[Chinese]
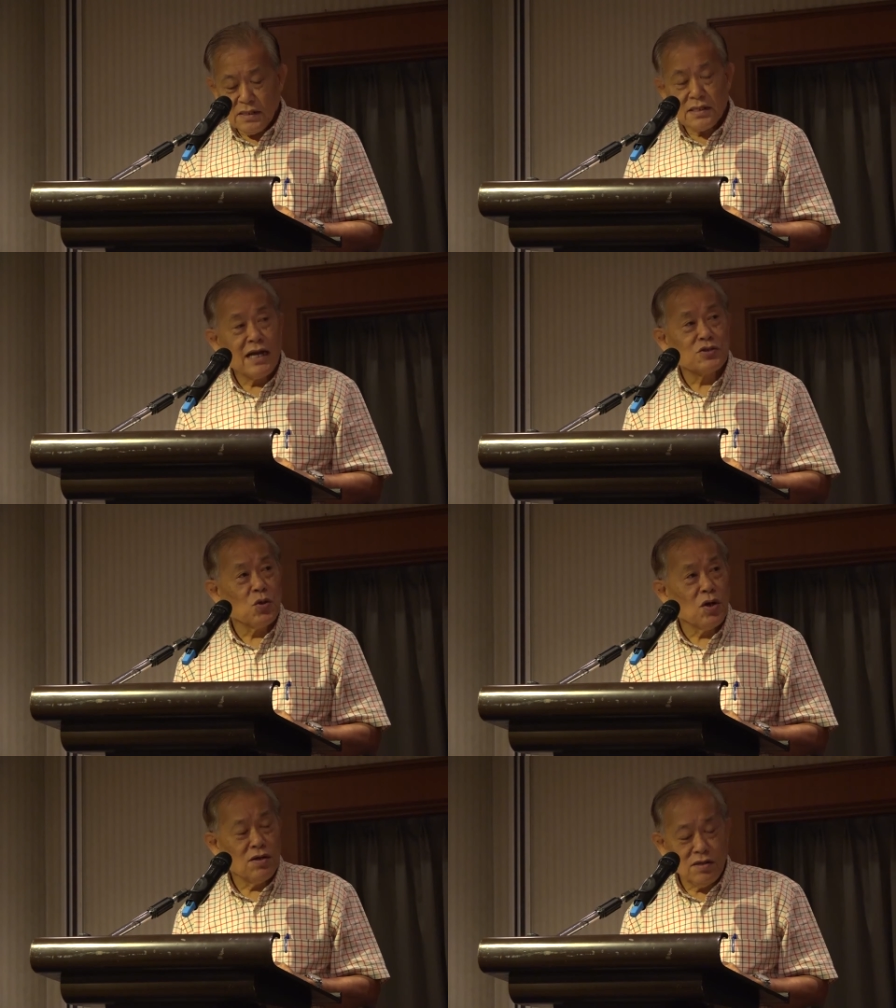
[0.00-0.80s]
他
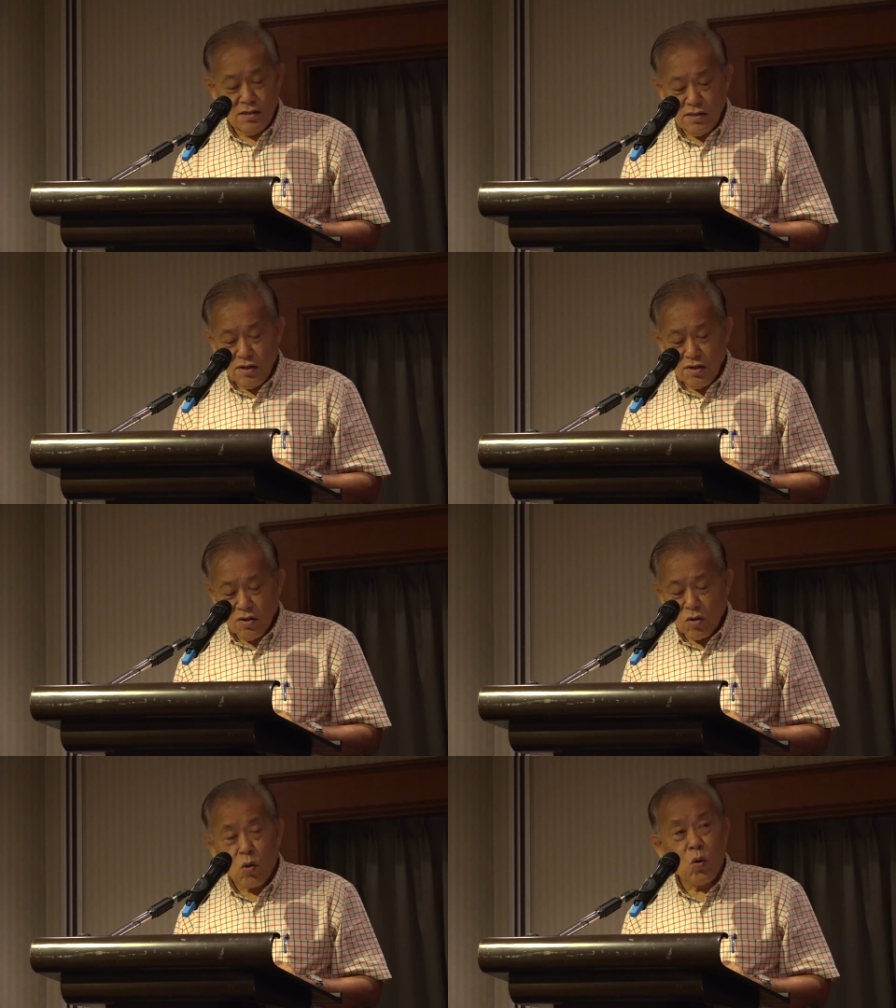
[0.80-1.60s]
说
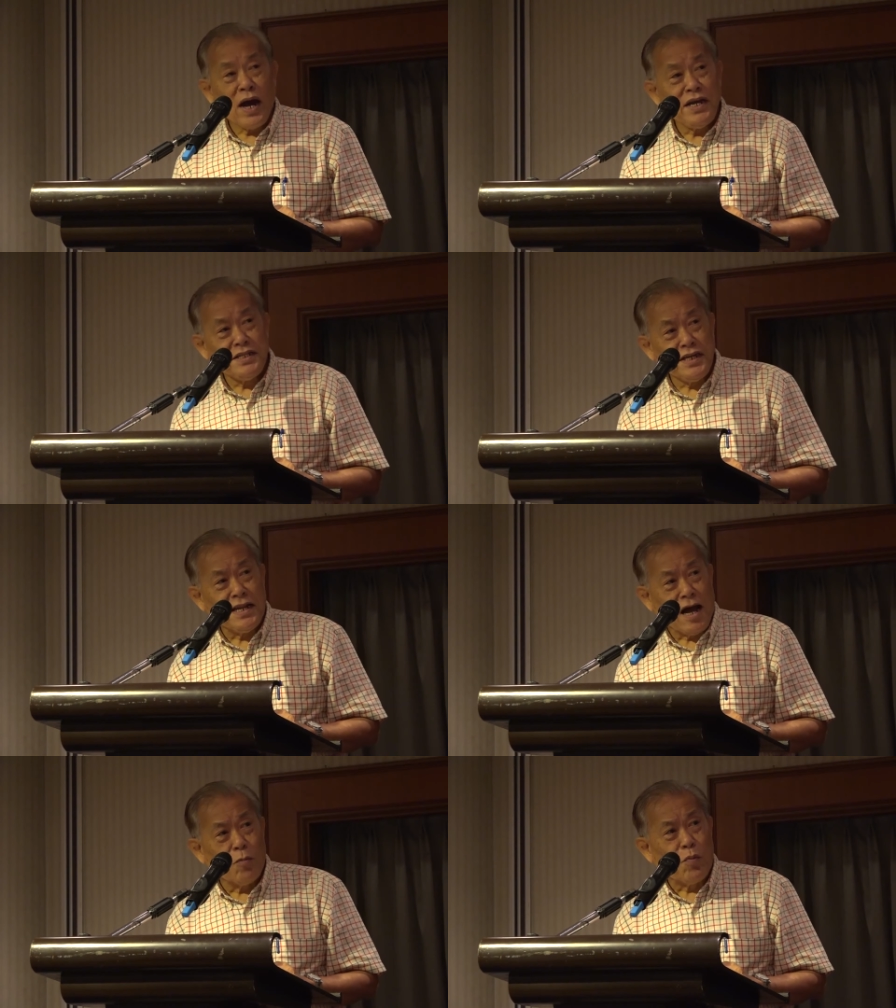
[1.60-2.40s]
快一
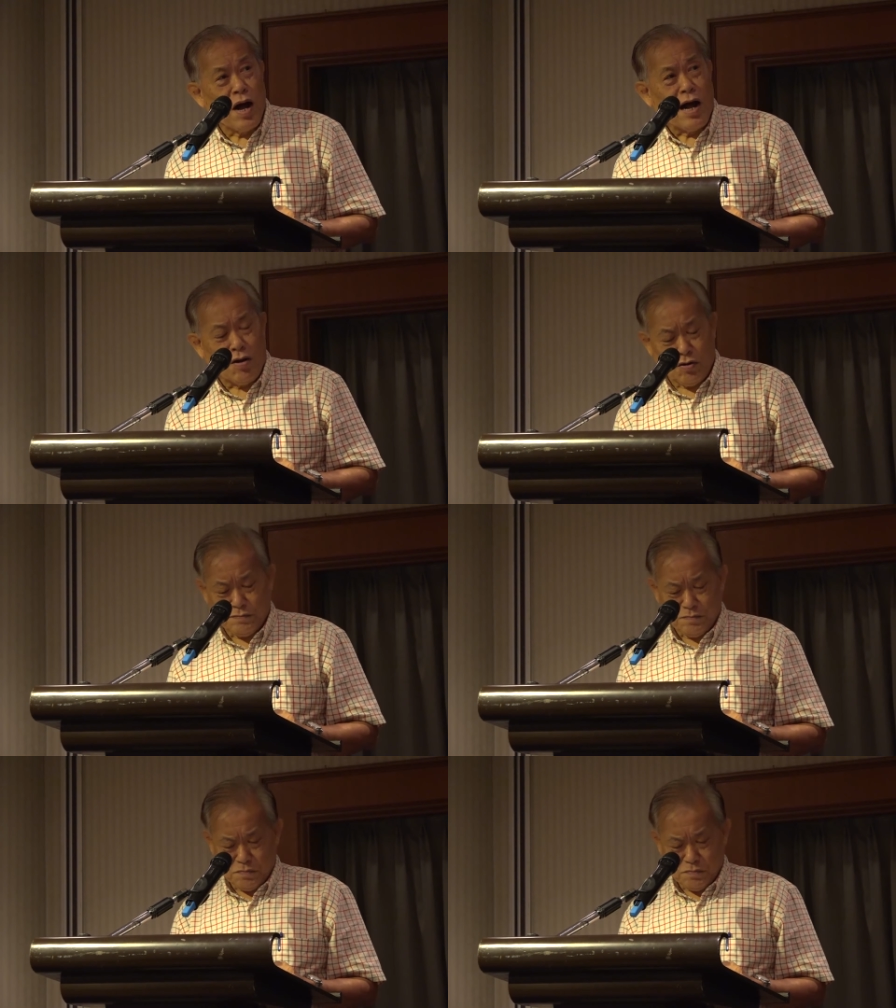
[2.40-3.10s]
点好不好？